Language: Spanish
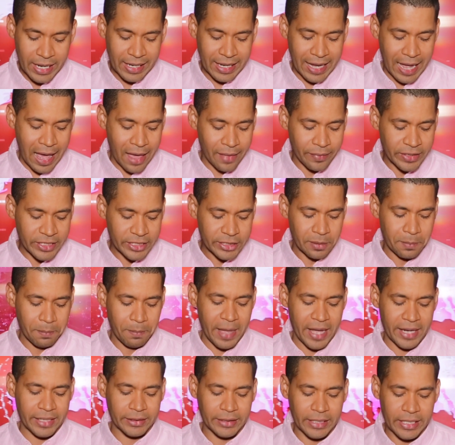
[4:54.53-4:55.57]
Cádiz
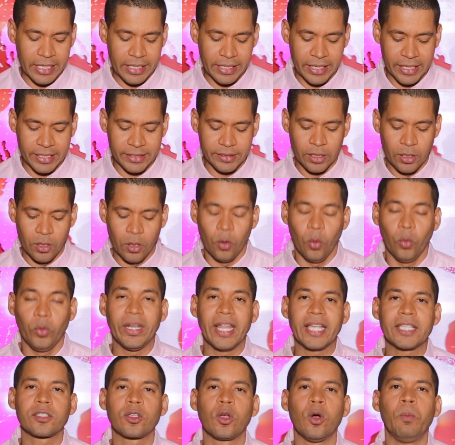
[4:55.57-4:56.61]
Martínez, un
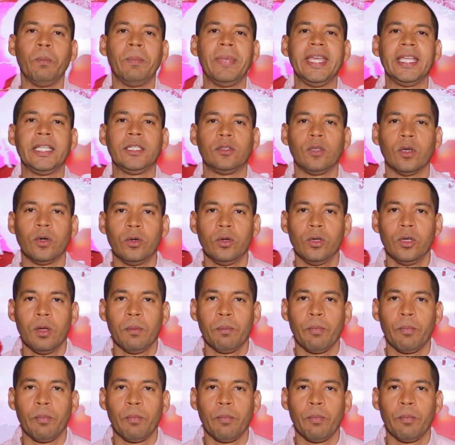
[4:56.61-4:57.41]
ex convicto,